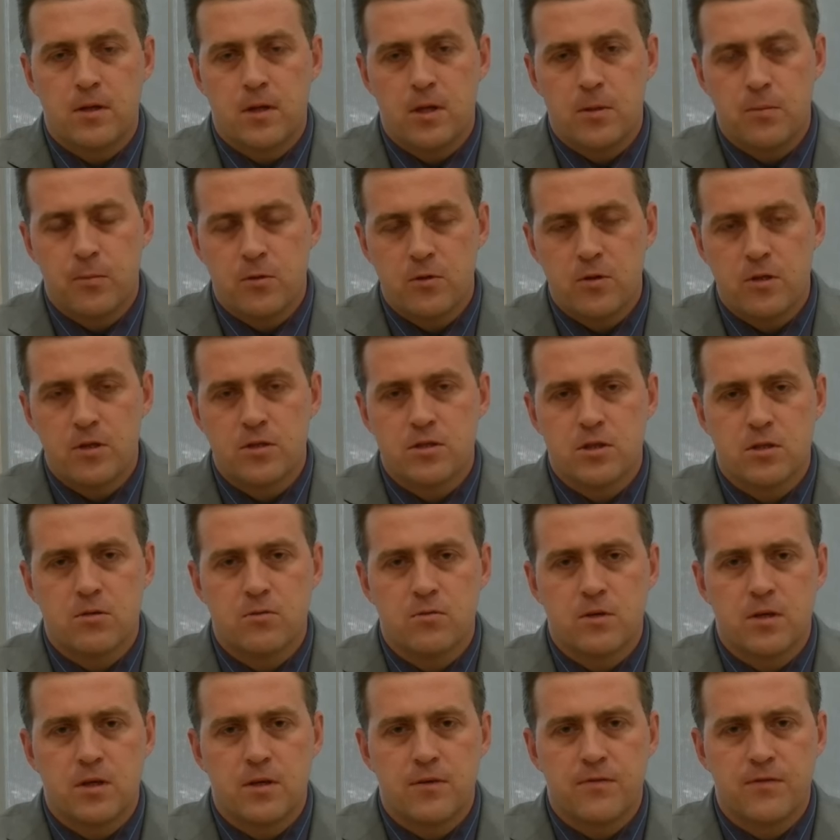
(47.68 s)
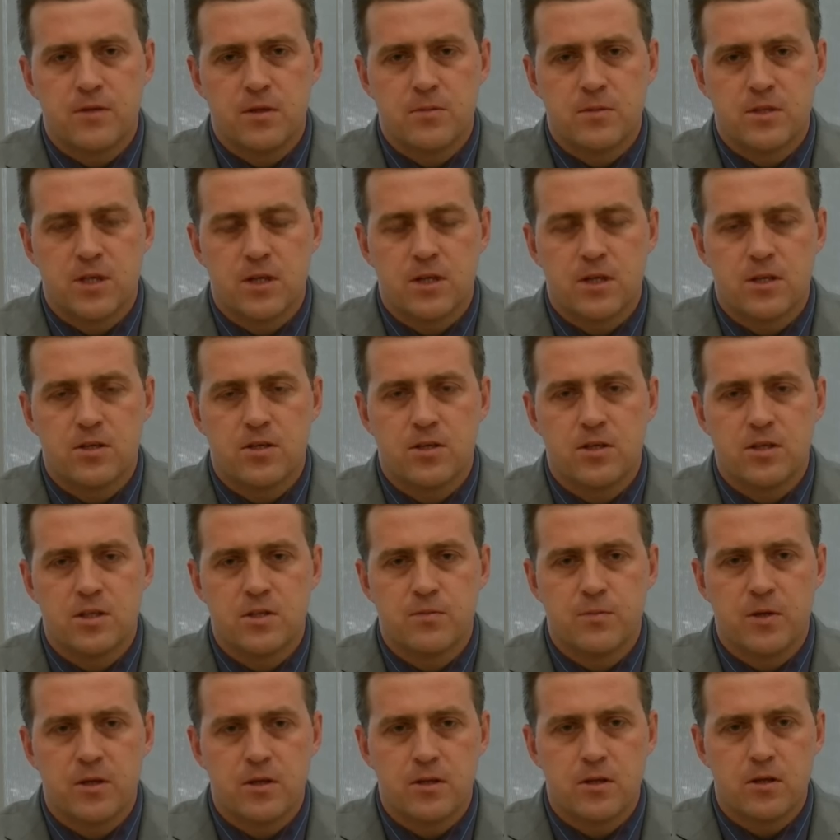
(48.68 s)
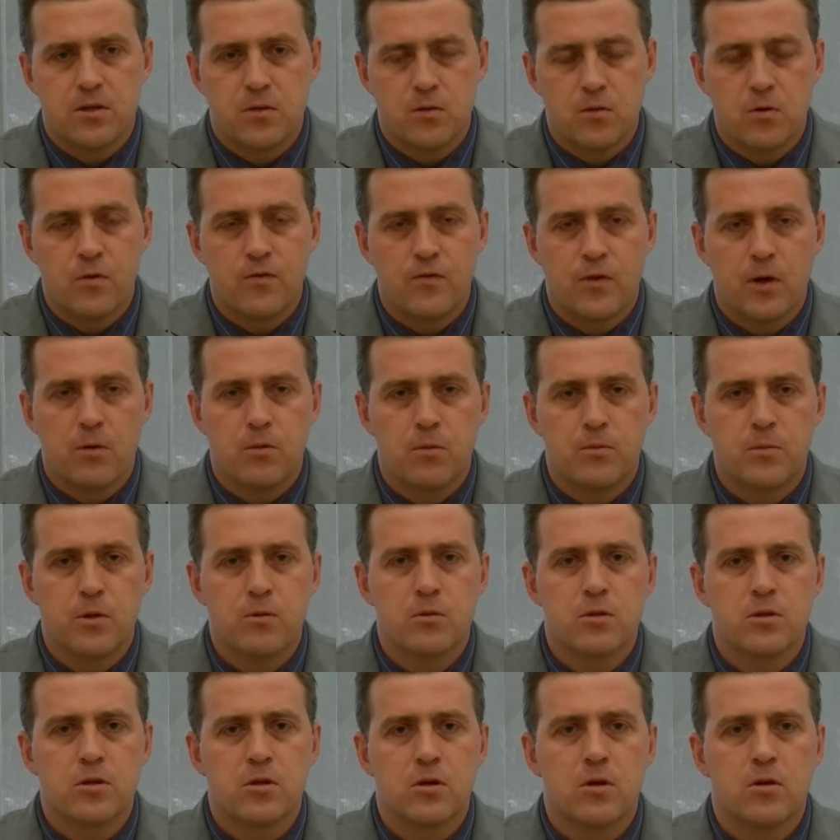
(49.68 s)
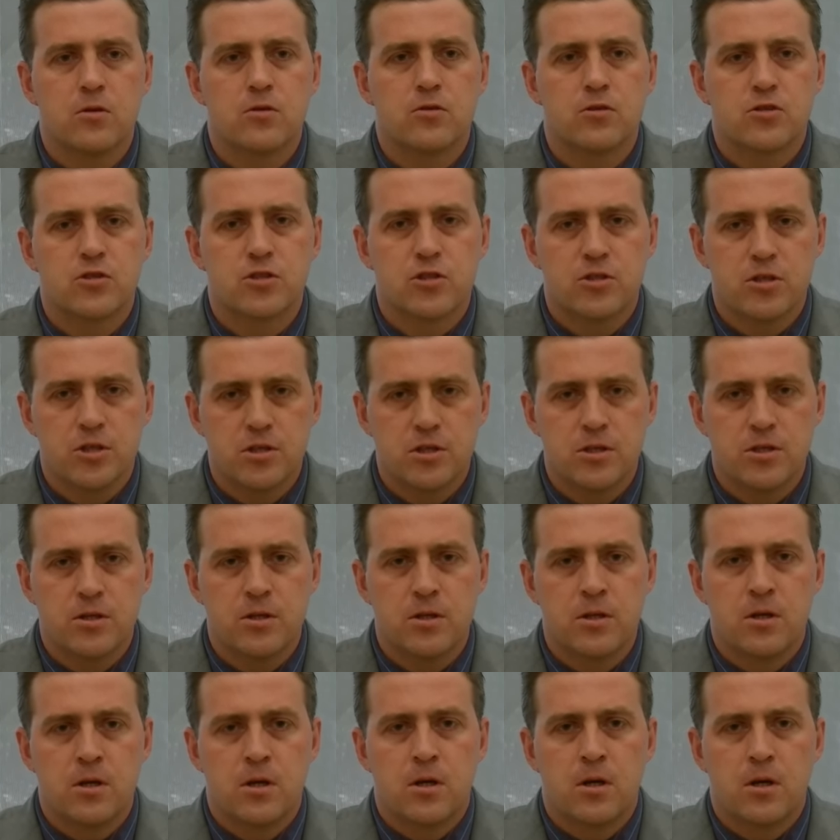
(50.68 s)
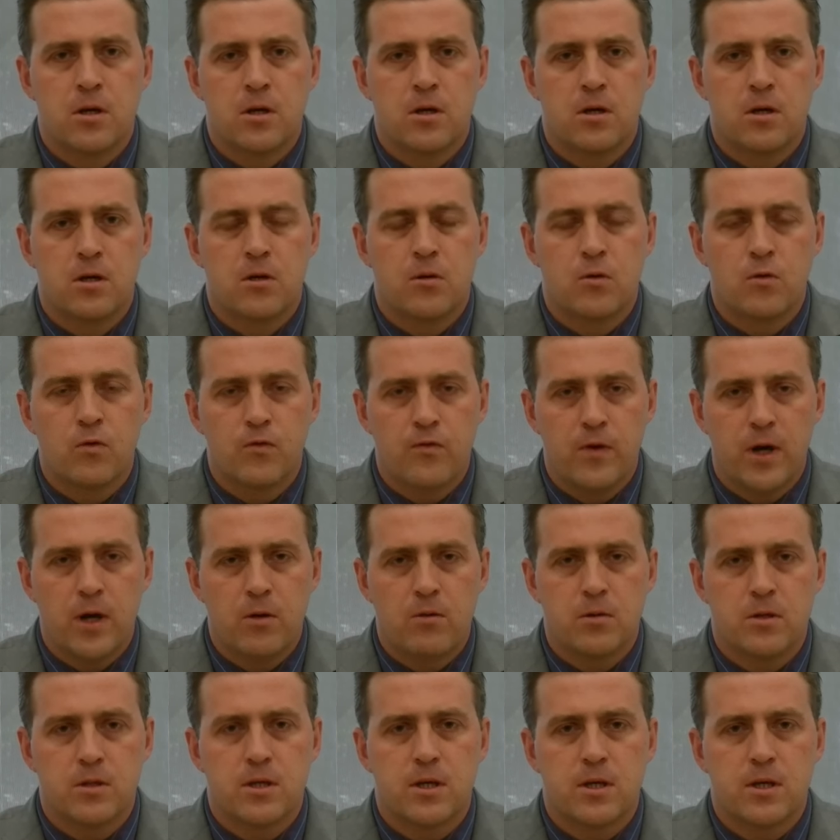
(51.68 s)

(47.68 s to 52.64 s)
i podjęcia tutaj w tym zakresie niezbędnych uchwał. Były to trzy E, uchwały.